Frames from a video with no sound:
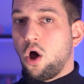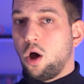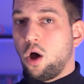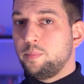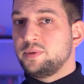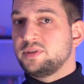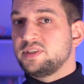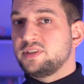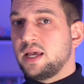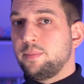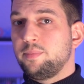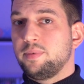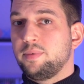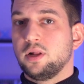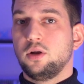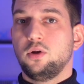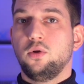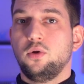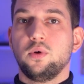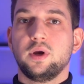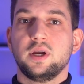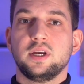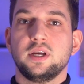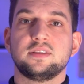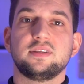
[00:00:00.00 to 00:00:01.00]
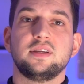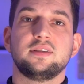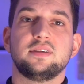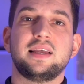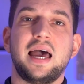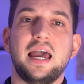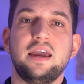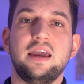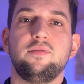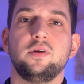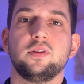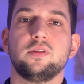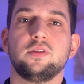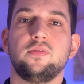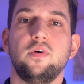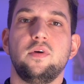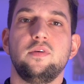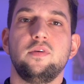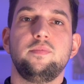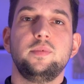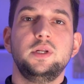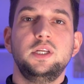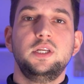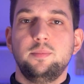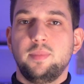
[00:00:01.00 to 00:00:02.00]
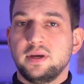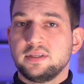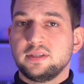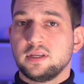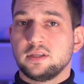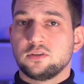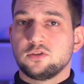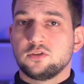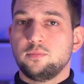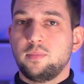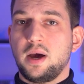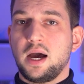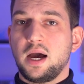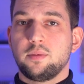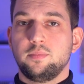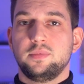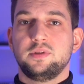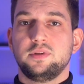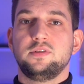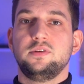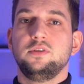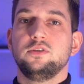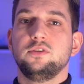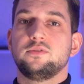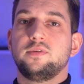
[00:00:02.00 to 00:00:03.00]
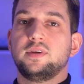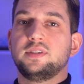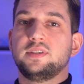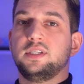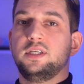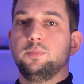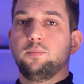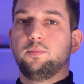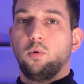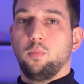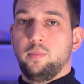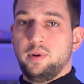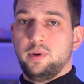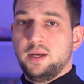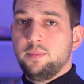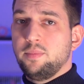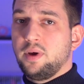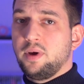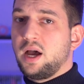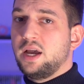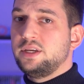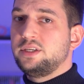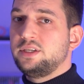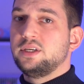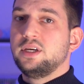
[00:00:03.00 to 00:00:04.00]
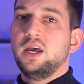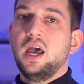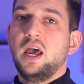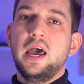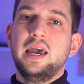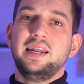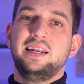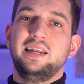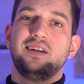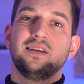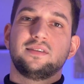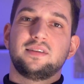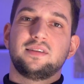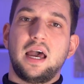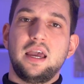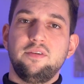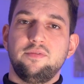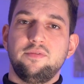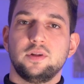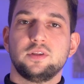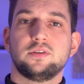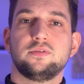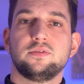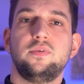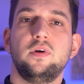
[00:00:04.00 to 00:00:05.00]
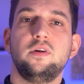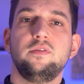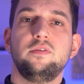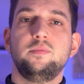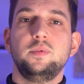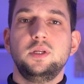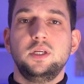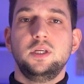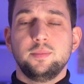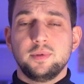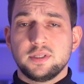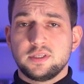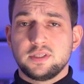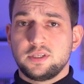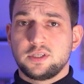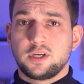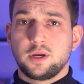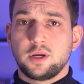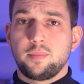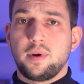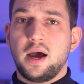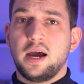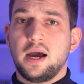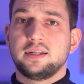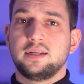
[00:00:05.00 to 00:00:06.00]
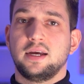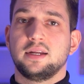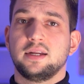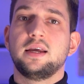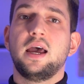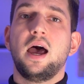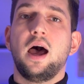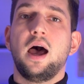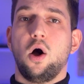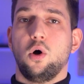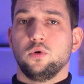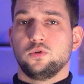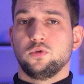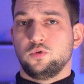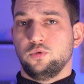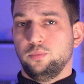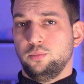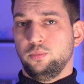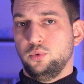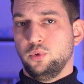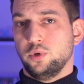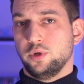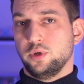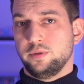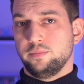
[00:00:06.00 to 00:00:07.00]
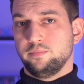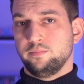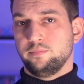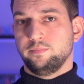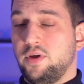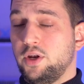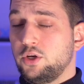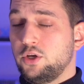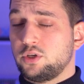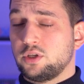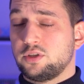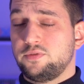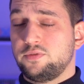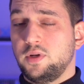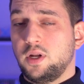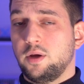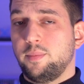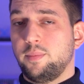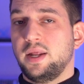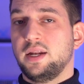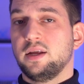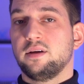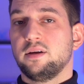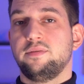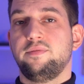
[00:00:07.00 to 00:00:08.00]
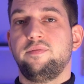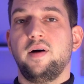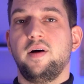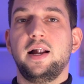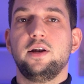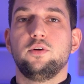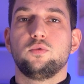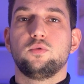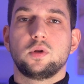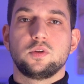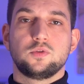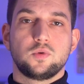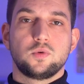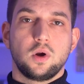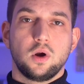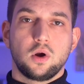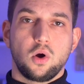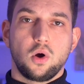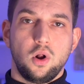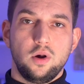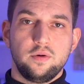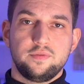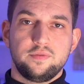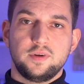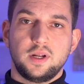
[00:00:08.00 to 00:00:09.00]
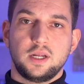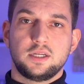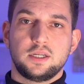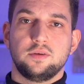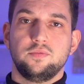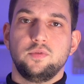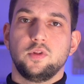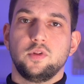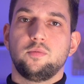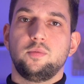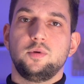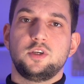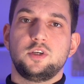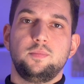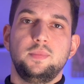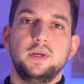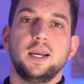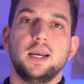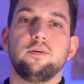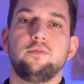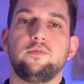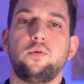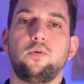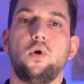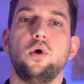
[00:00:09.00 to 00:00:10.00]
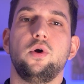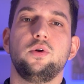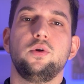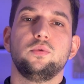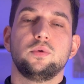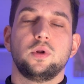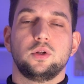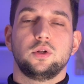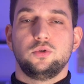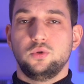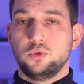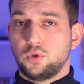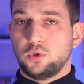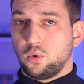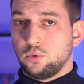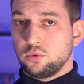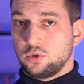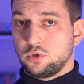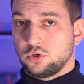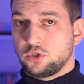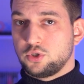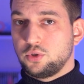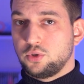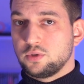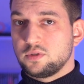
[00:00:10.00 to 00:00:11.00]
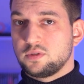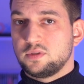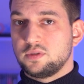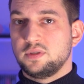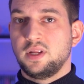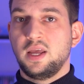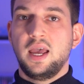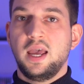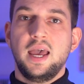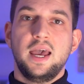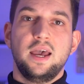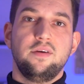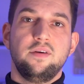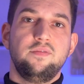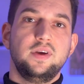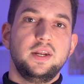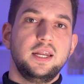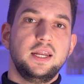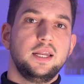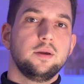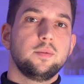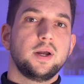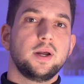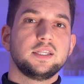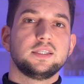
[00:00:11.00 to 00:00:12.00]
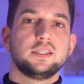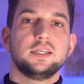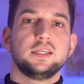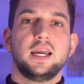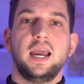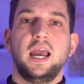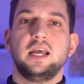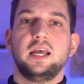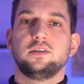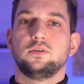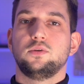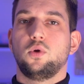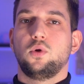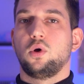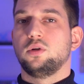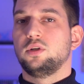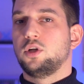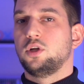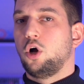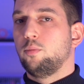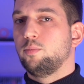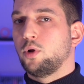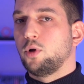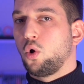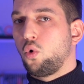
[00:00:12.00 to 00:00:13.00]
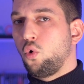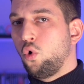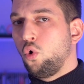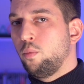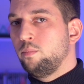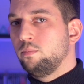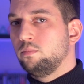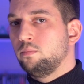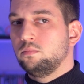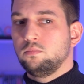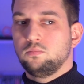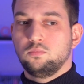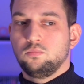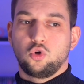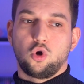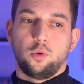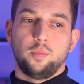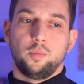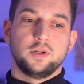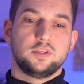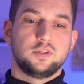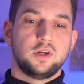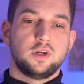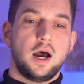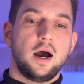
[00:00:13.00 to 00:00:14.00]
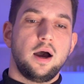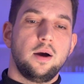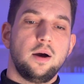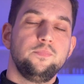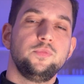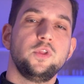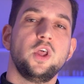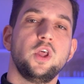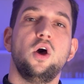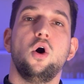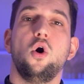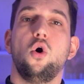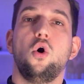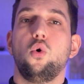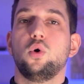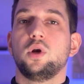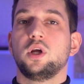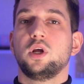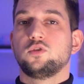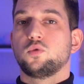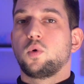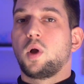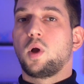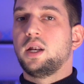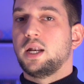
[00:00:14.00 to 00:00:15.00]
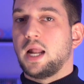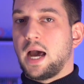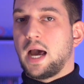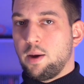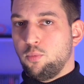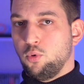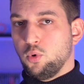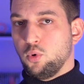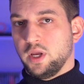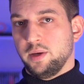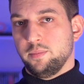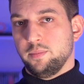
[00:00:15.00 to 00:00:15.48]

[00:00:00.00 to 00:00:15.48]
ob es Apple gelungen ist, das iPhone 12 Mini besser zu machen bzw. die Problembereiche, die das iPhone 12 Mini mit sich gebracht hat, auszubügeln. Wenn euch das wieder am Ende gefallen oder sogar geholfen hat, dann würde es mich mega freuen und natürlich auch unterstützen, wenn ihr dem ganzen Käse noch einen Daumen nach oben, einen Kommentar oder sogar ein Abo